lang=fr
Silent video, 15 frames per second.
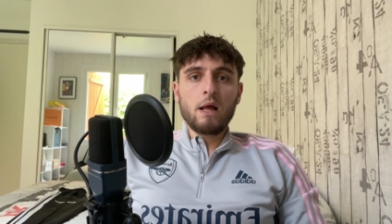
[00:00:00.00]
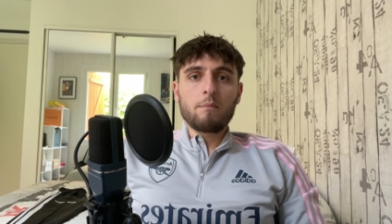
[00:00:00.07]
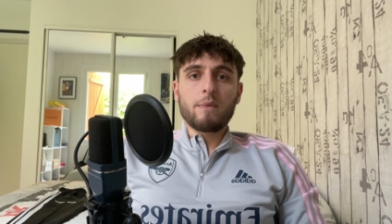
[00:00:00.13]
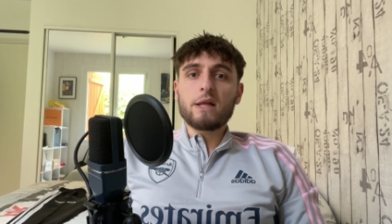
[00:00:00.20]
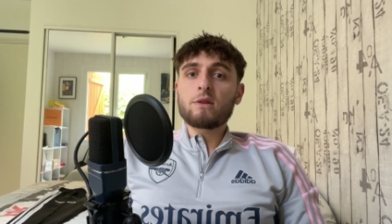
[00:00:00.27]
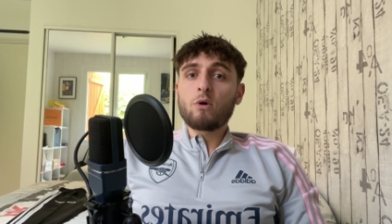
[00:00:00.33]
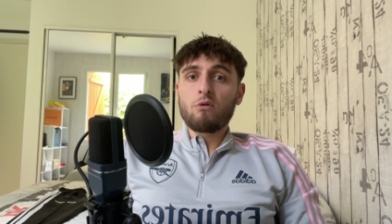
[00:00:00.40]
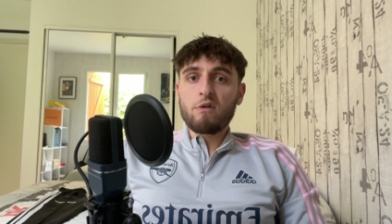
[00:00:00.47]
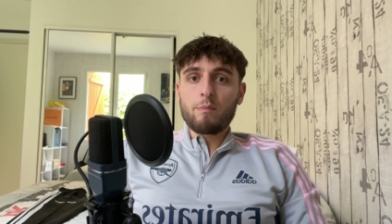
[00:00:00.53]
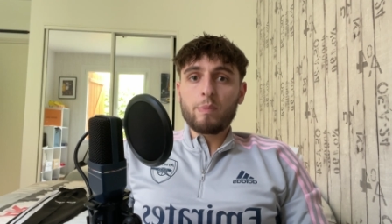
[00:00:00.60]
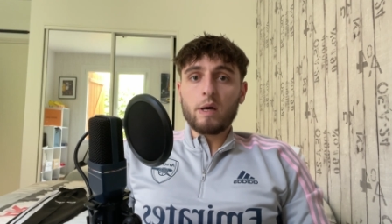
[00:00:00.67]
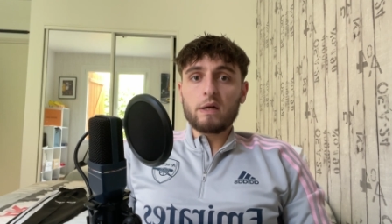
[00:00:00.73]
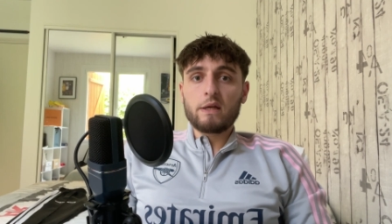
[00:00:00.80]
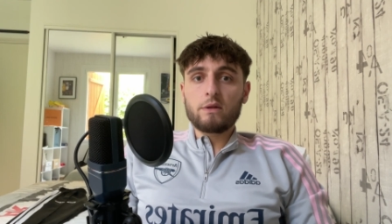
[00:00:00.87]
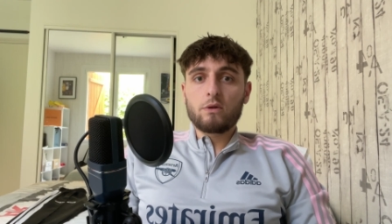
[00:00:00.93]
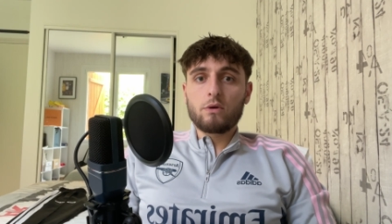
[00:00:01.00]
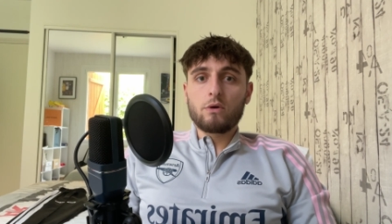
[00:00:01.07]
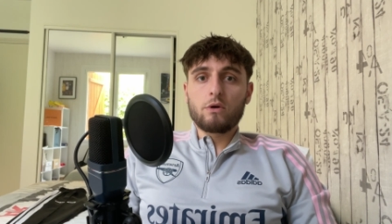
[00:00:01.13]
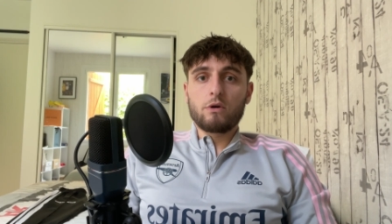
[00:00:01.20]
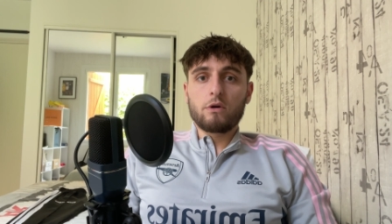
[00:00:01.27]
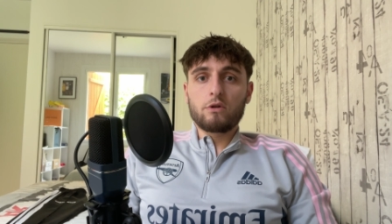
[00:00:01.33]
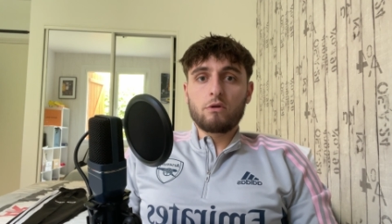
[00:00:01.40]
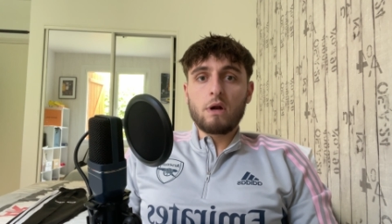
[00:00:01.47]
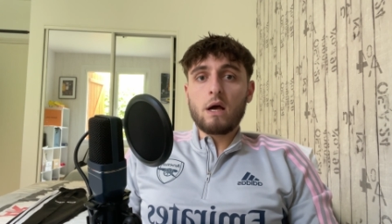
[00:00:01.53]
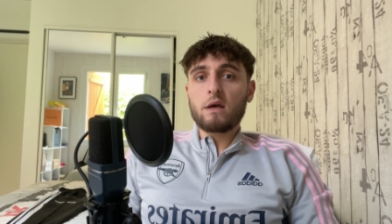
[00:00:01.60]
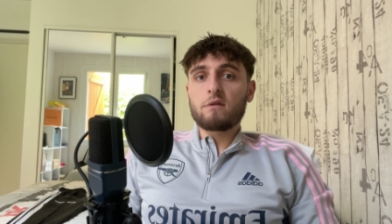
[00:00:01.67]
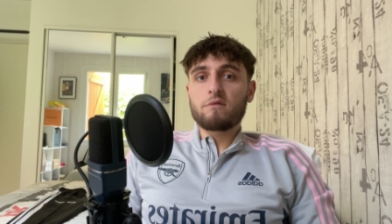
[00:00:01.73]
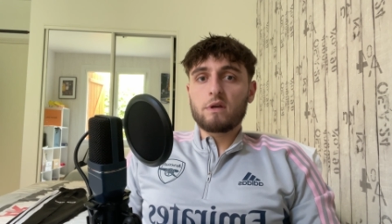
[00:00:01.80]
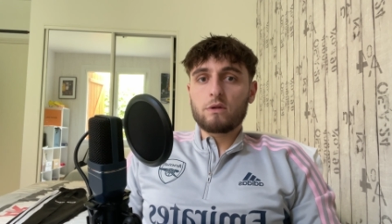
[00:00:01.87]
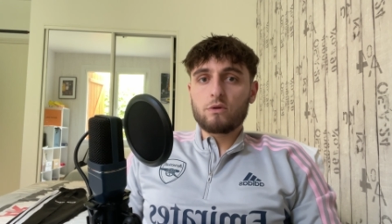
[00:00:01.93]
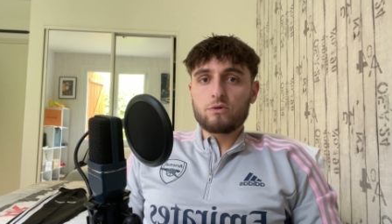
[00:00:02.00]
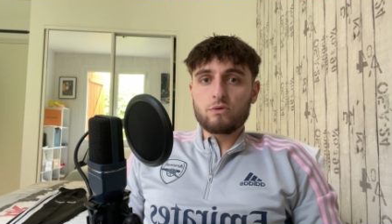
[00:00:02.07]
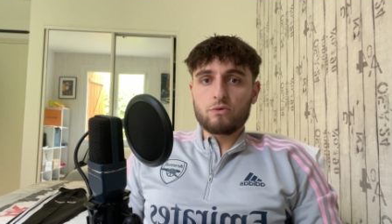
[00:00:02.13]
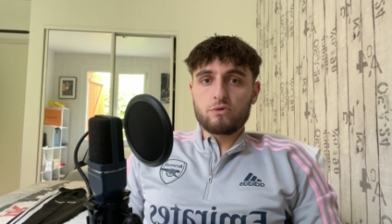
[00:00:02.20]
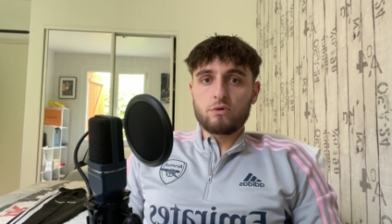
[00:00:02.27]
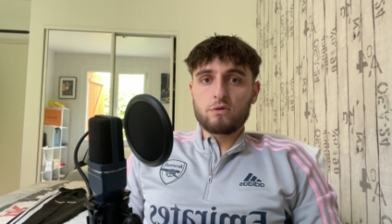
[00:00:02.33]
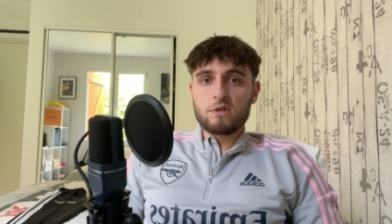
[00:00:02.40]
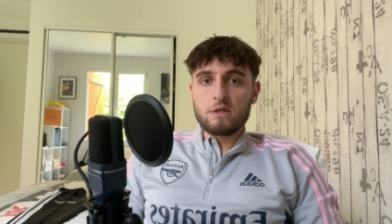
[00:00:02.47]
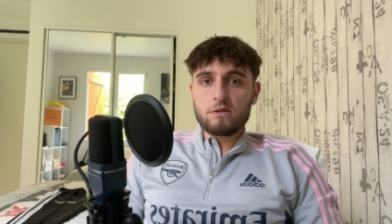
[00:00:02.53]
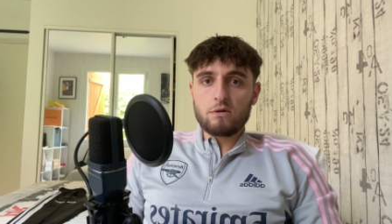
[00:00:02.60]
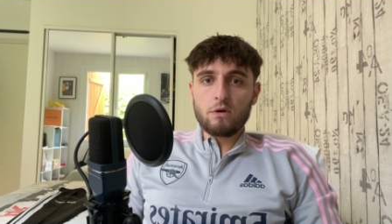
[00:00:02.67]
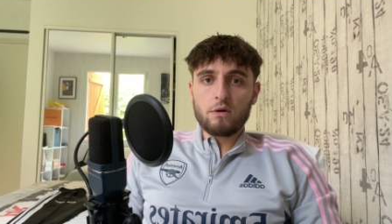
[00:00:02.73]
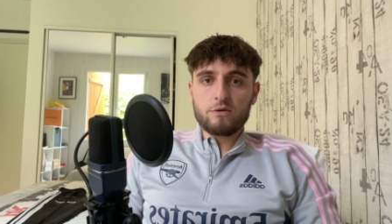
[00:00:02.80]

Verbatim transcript: Maintenant, on va parler de, de l'arrivée de son successeur,